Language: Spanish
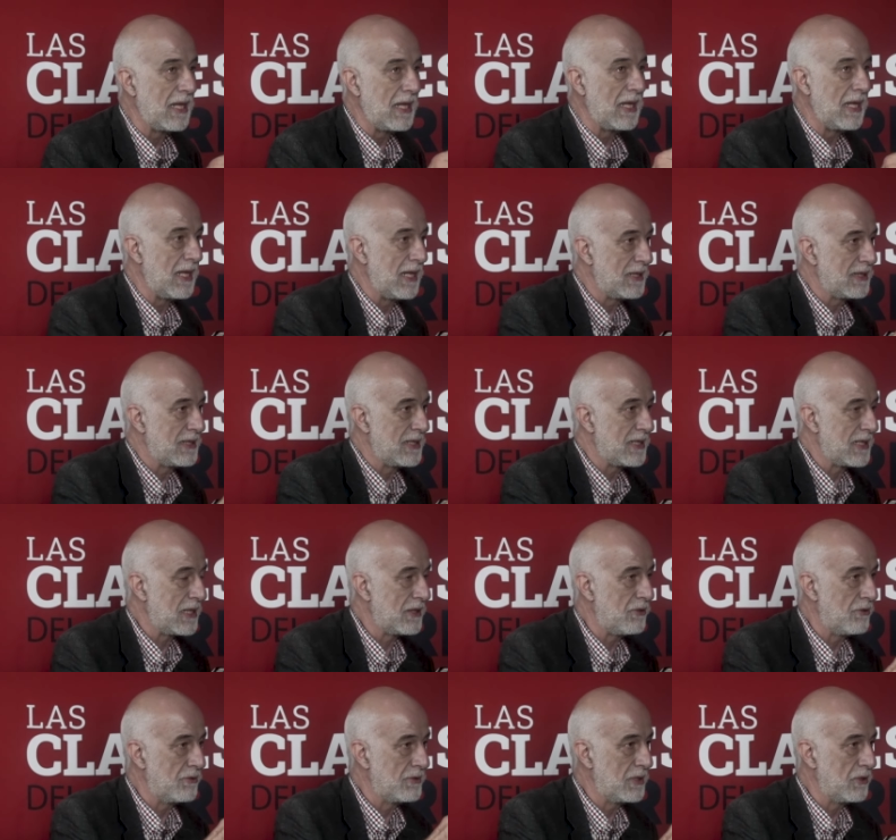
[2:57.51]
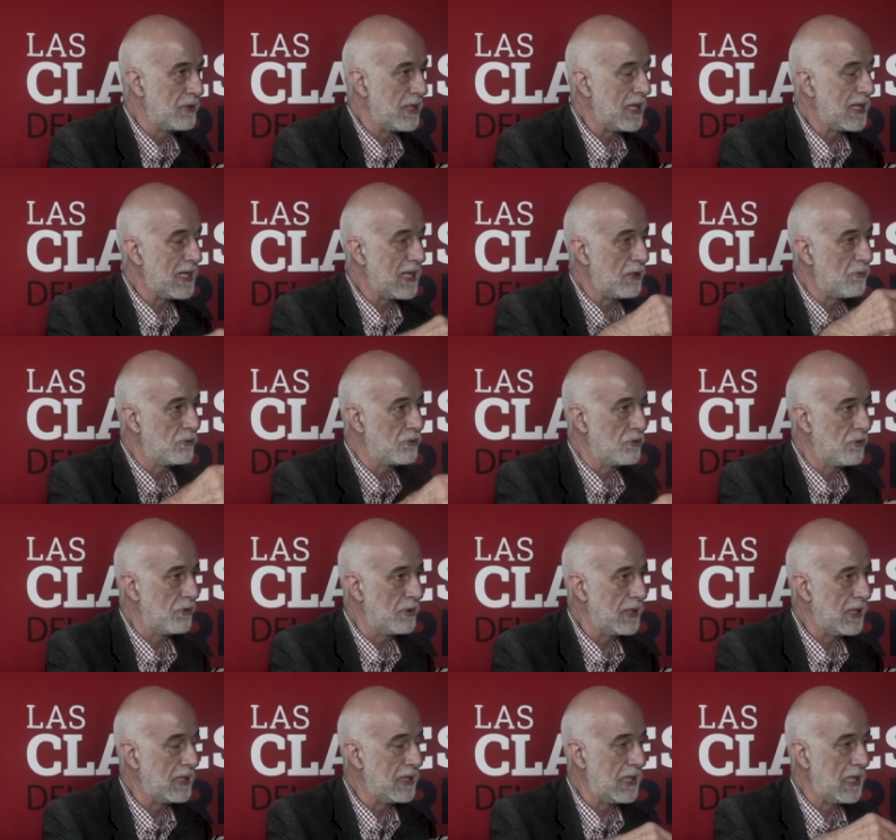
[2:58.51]
es en razón de una
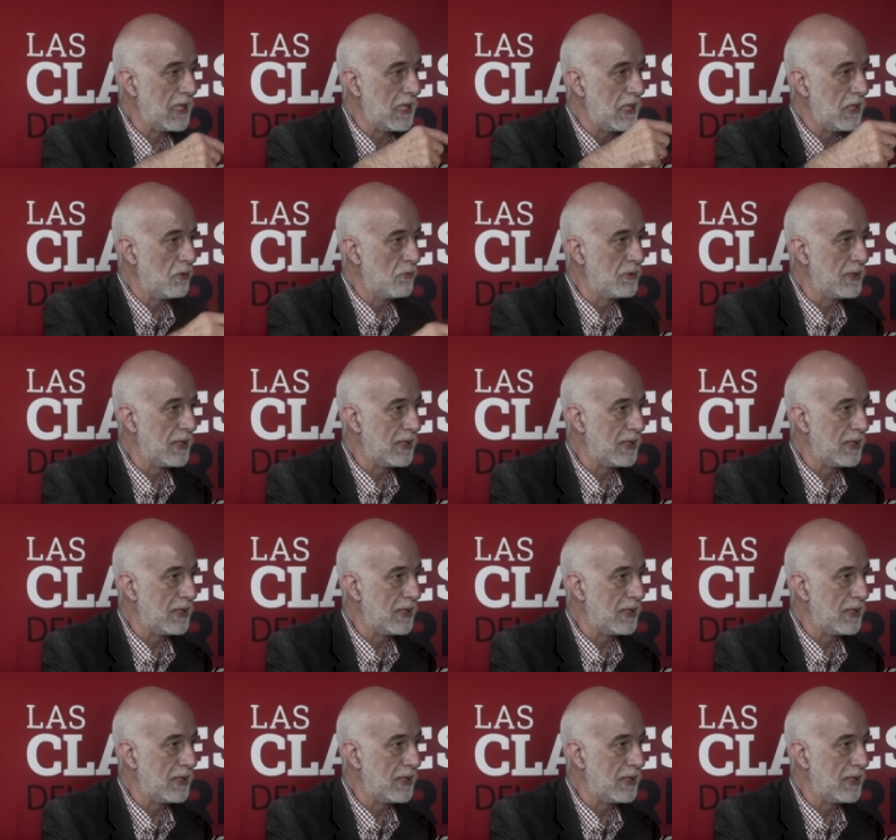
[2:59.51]
ejecutoria de una